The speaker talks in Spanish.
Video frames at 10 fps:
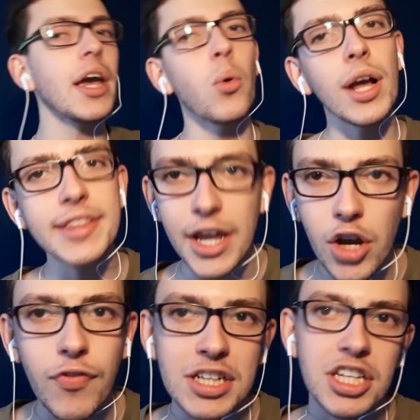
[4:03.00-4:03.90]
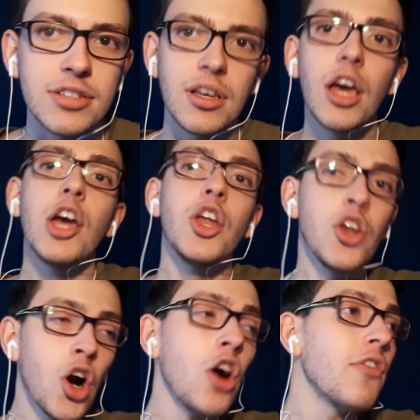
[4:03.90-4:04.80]
De vuelta no falles.
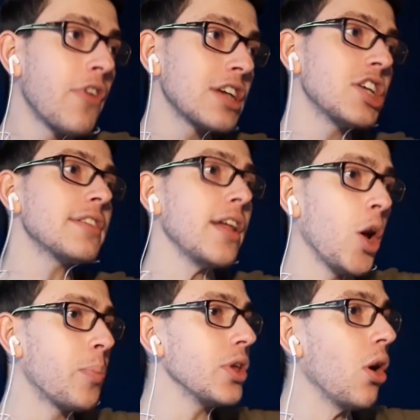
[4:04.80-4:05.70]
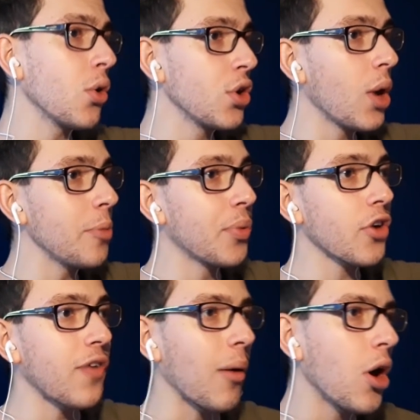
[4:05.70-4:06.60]
No falles, te lo pido Uruguay,
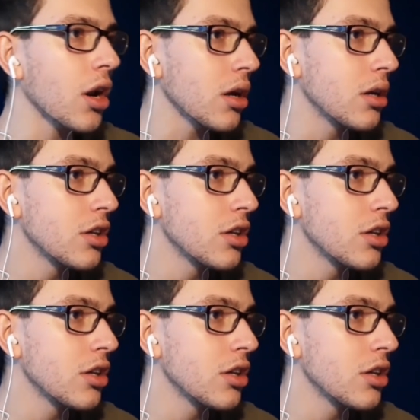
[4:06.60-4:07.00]
por favor.